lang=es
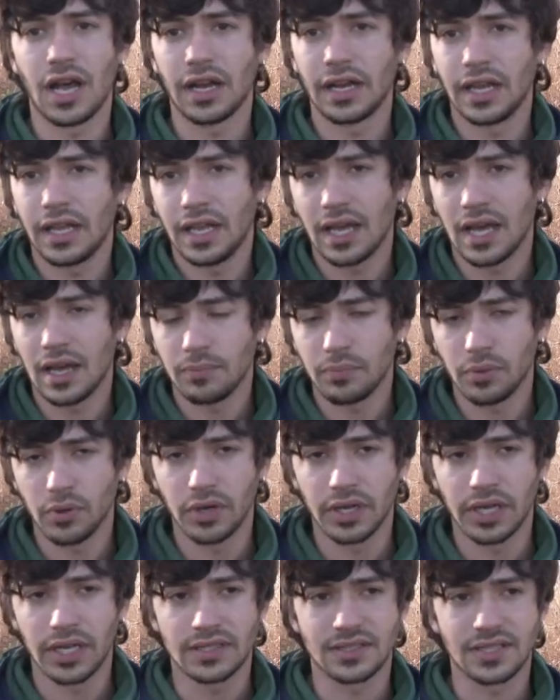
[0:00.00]
ANEA
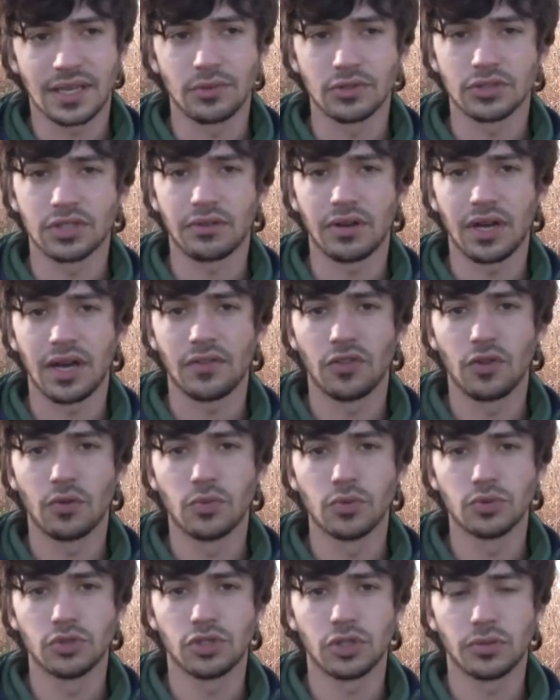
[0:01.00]
pues estamos trabajando
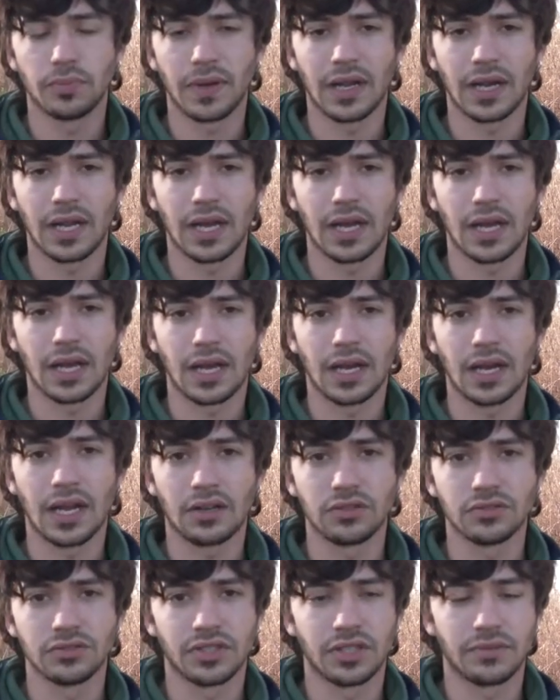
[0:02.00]
mucho para
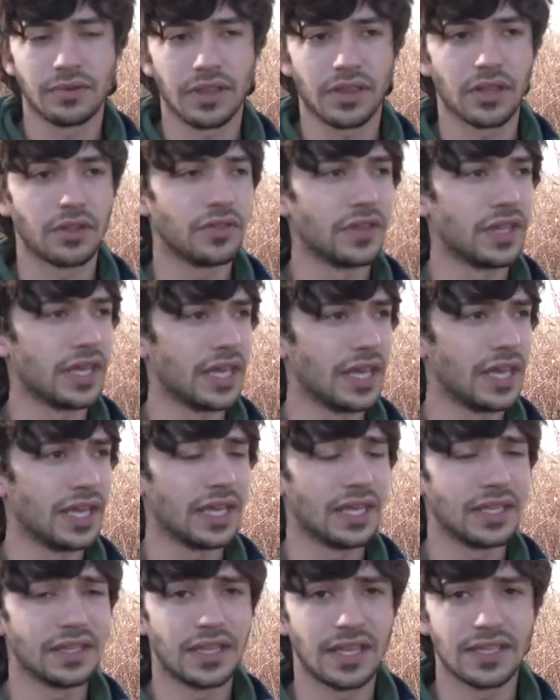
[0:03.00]
la conservación
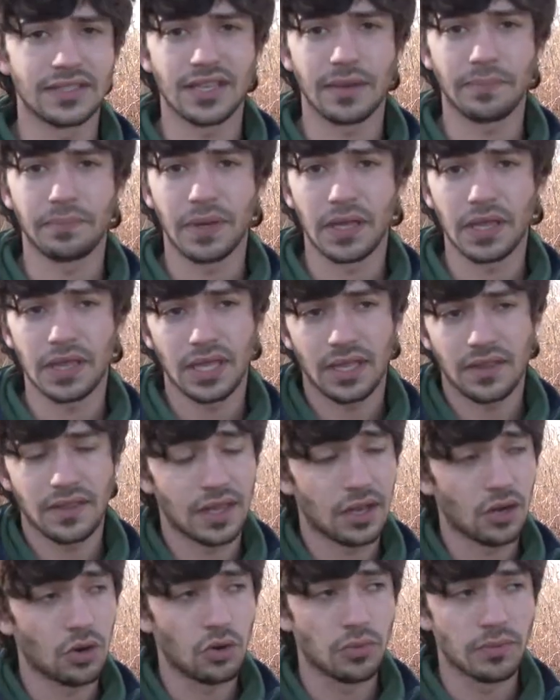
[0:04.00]
de esta especie y
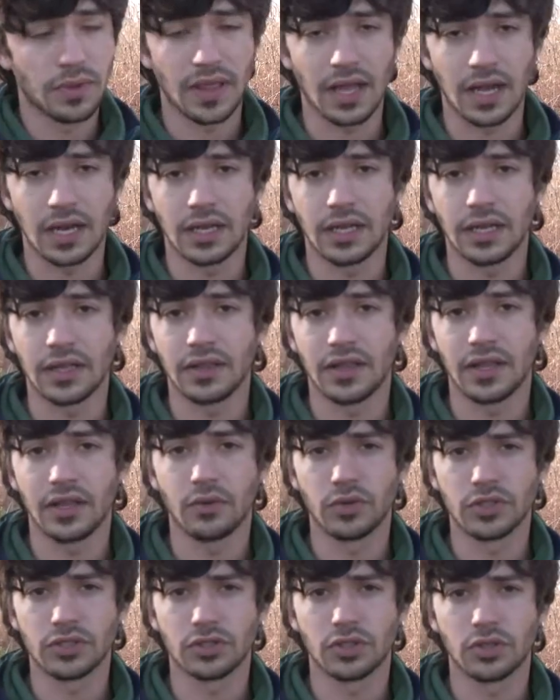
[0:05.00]
de los humedales de
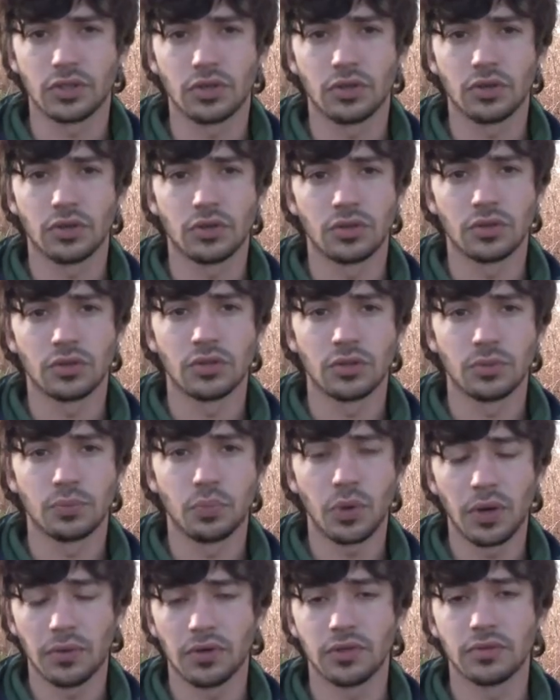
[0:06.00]
nuestro
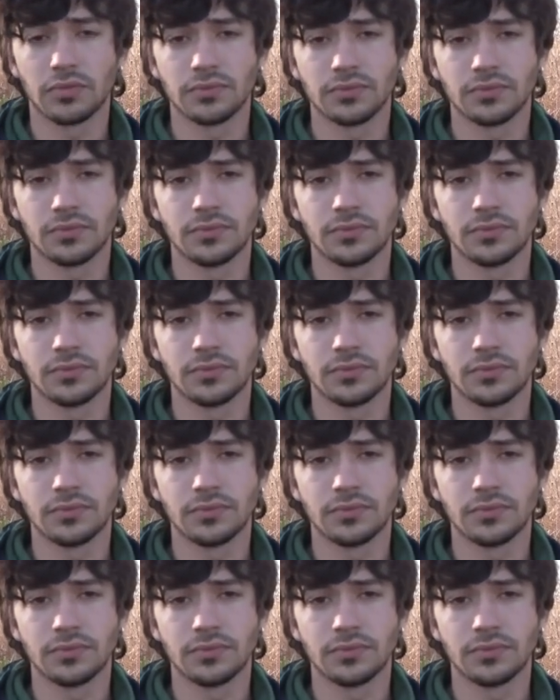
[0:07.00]
pueblo.